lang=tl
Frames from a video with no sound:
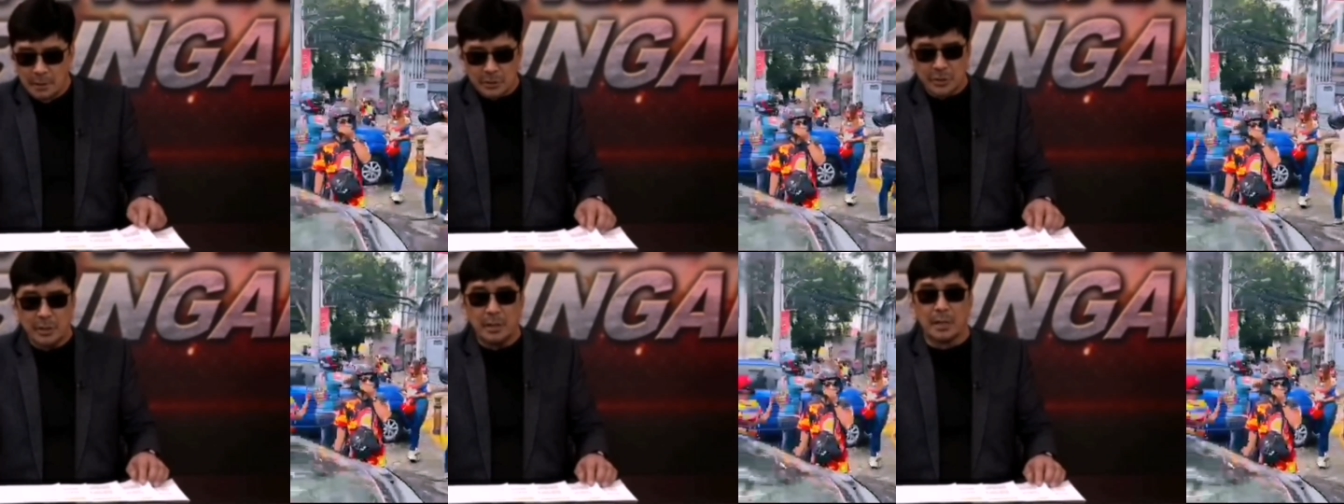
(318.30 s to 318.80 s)

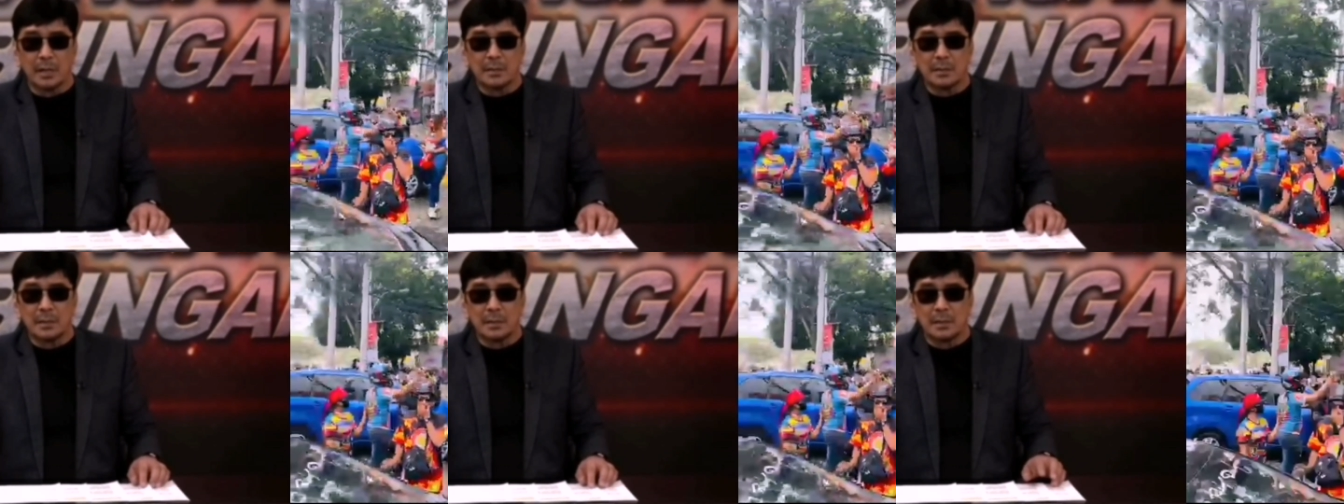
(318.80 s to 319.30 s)
una sa
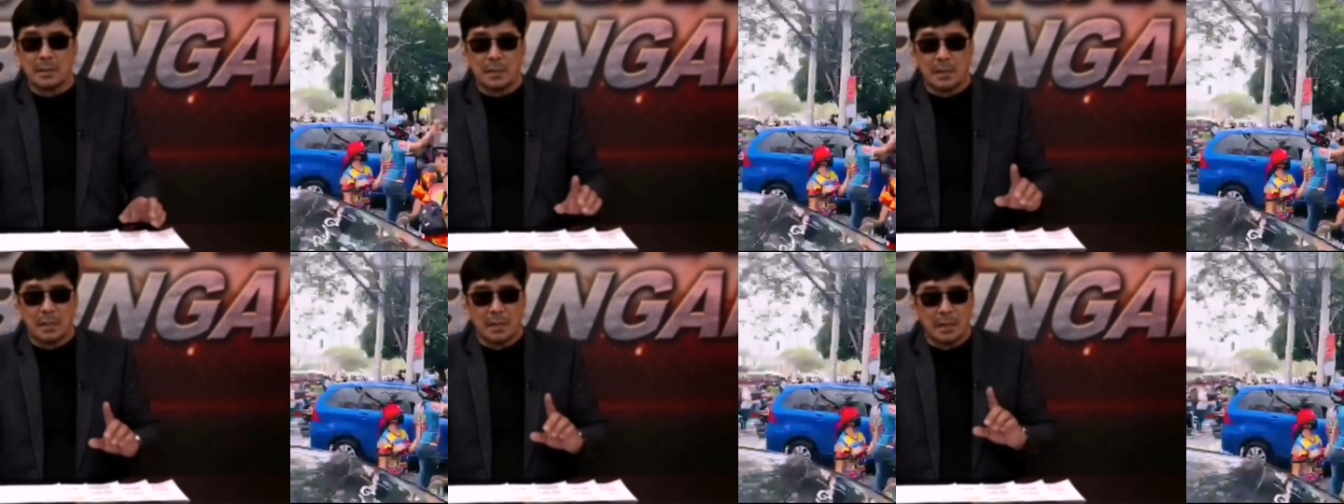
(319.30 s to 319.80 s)
lahat,
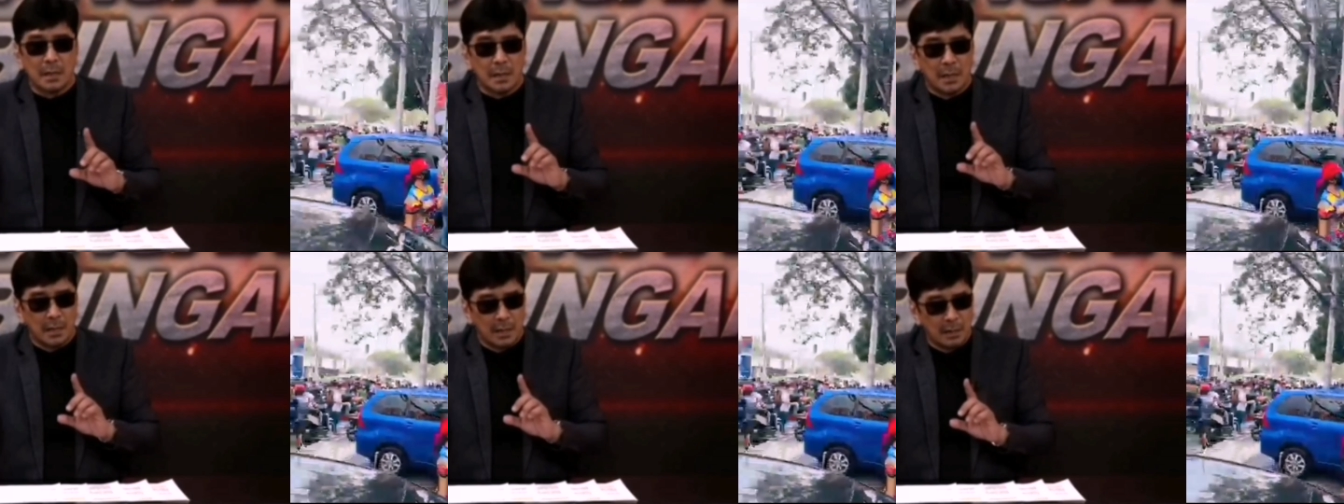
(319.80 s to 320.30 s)

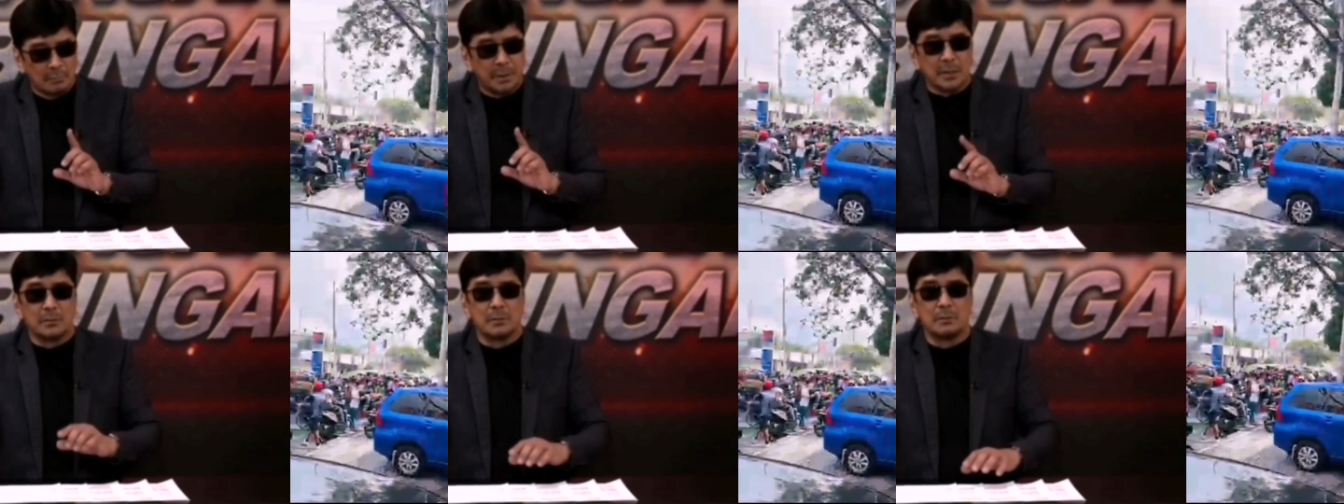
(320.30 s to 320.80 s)

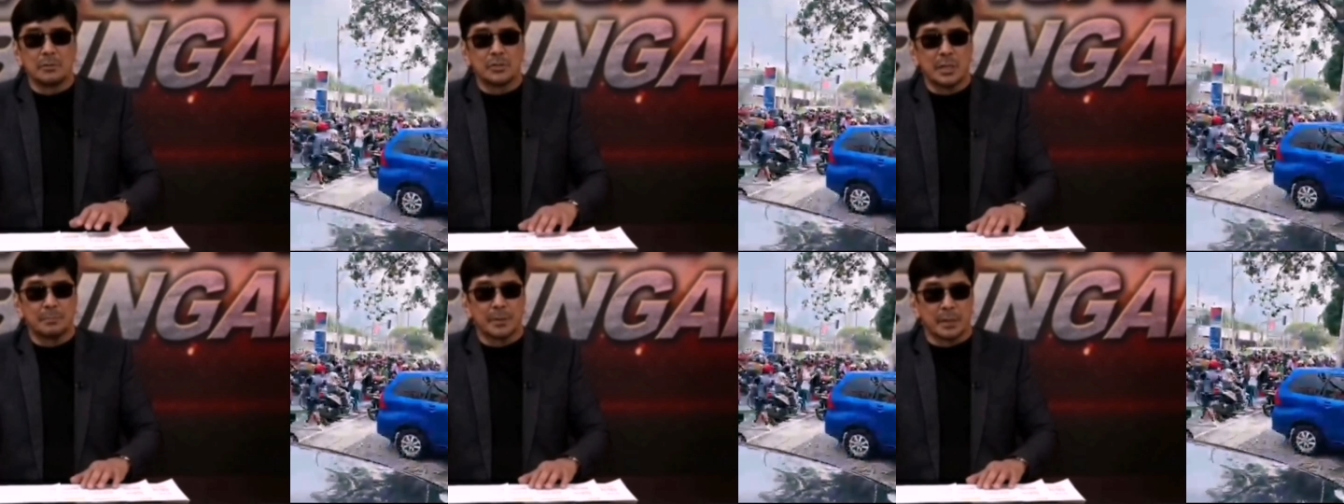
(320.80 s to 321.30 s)
ang
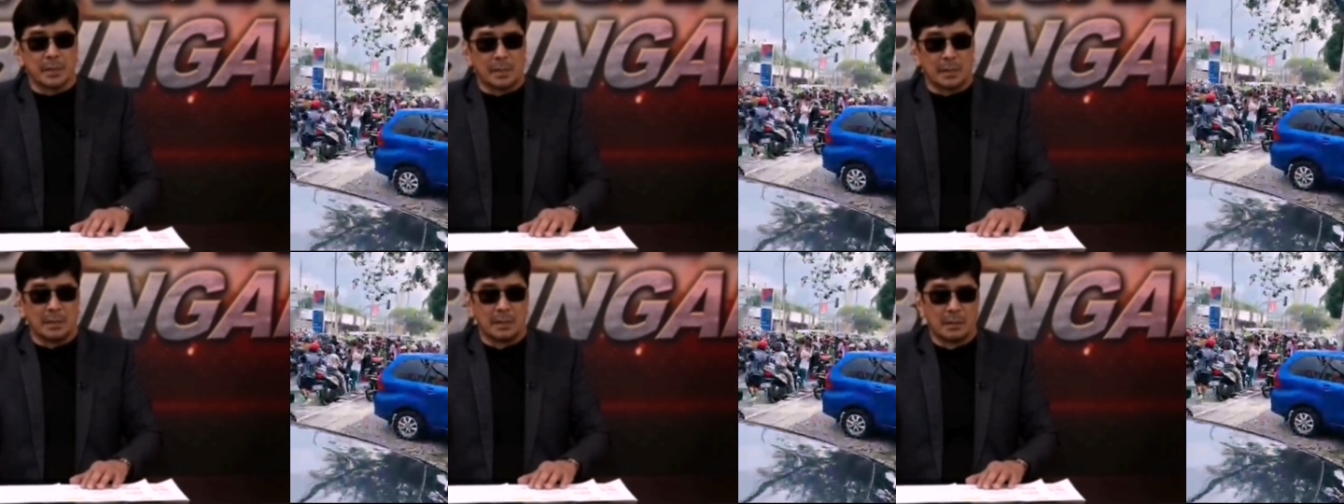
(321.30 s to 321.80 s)
pag-uusap
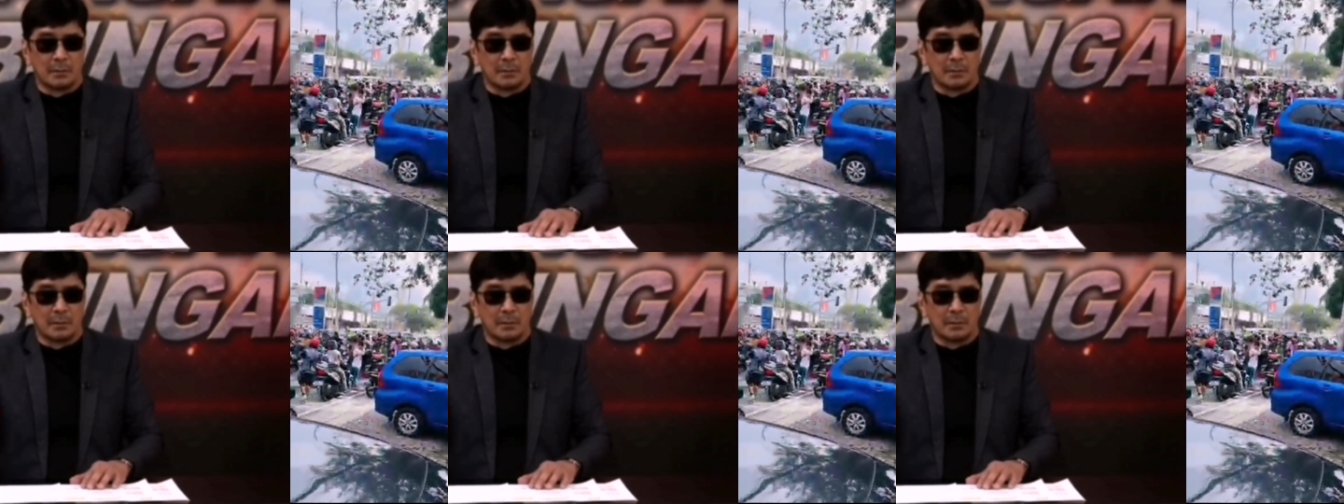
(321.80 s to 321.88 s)
ay